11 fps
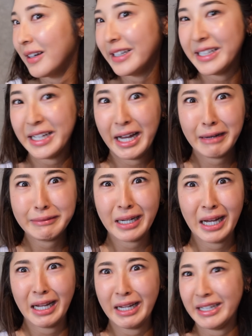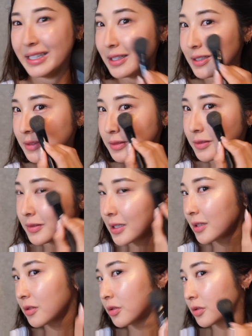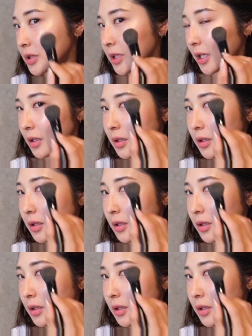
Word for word: やばいわかるこのツヤ